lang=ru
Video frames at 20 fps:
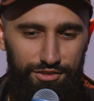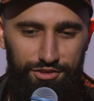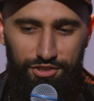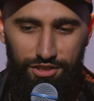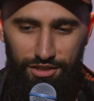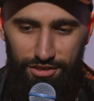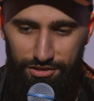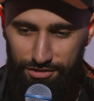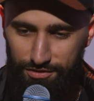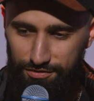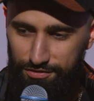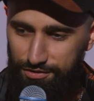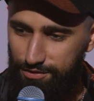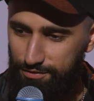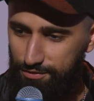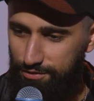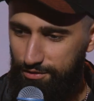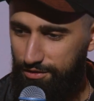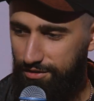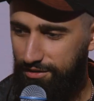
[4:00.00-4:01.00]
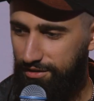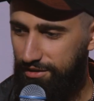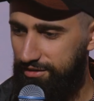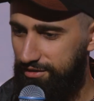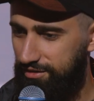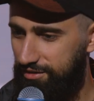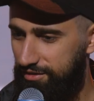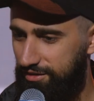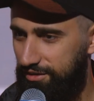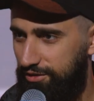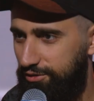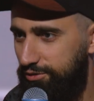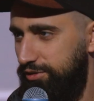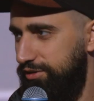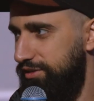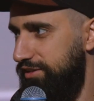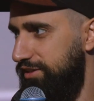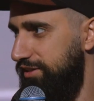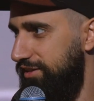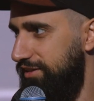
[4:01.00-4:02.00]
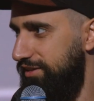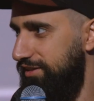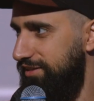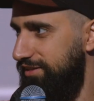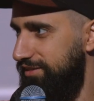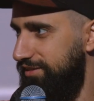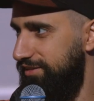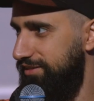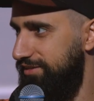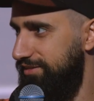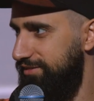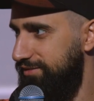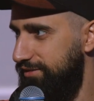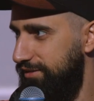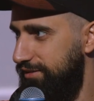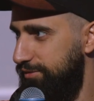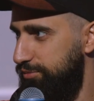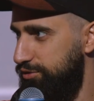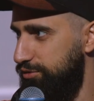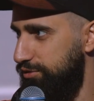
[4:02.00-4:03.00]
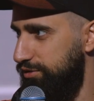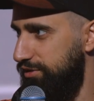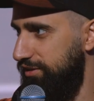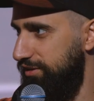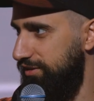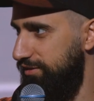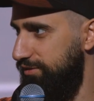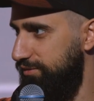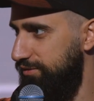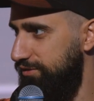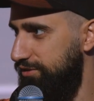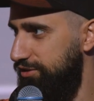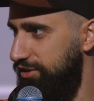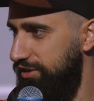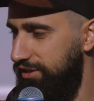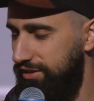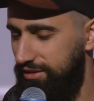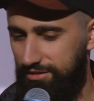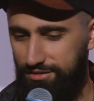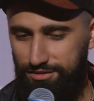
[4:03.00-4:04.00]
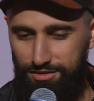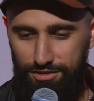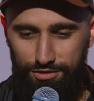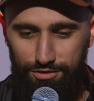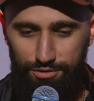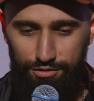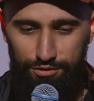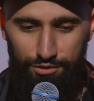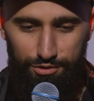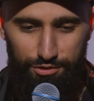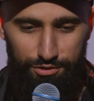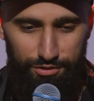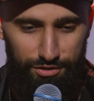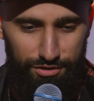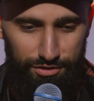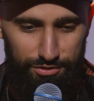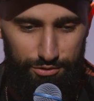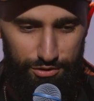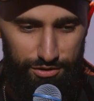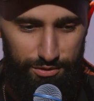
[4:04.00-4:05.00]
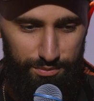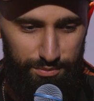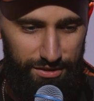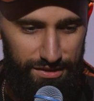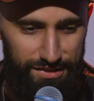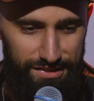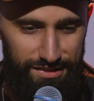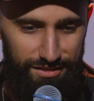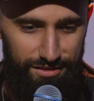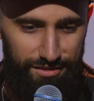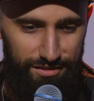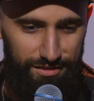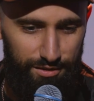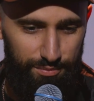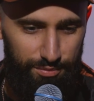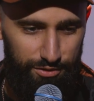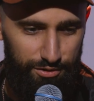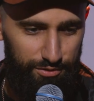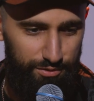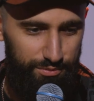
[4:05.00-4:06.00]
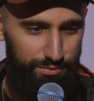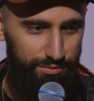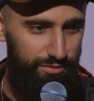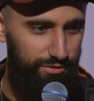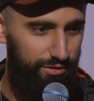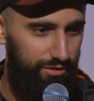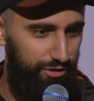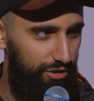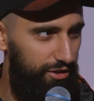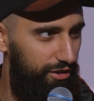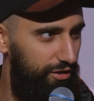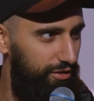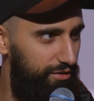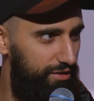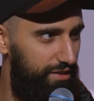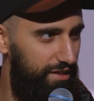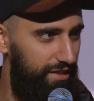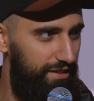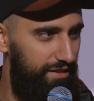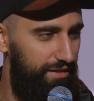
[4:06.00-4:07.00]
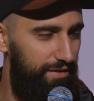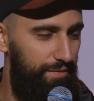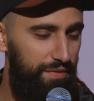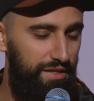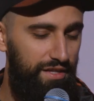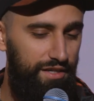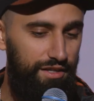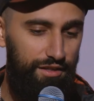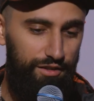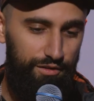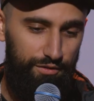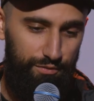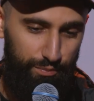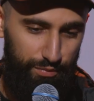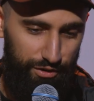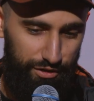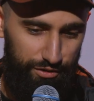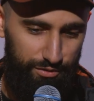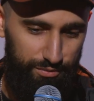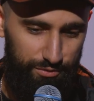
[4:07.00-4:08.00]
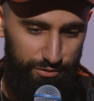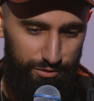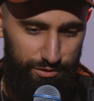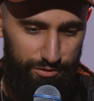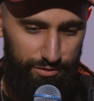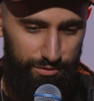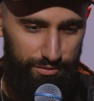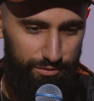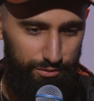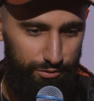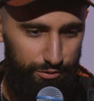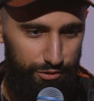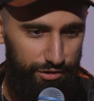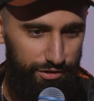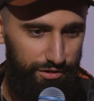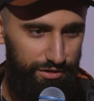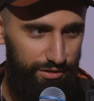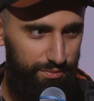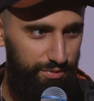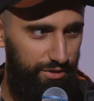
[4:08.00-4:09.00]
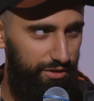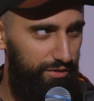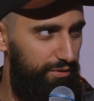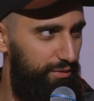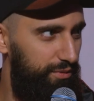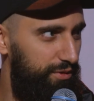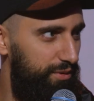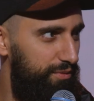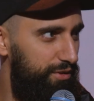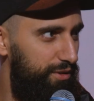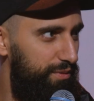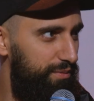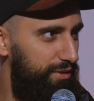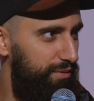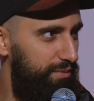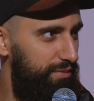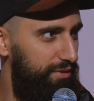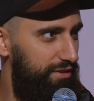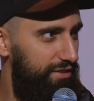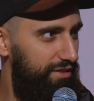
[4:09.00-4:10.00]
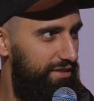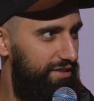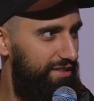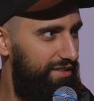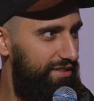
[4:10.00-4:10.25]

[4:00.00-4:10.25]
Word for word: чаще всего они доходят до абсурдных вещей, делают то, что не нужно было делать, а потом жалеют за это. Поэтому лучше не пить, в общем, чем-то пить.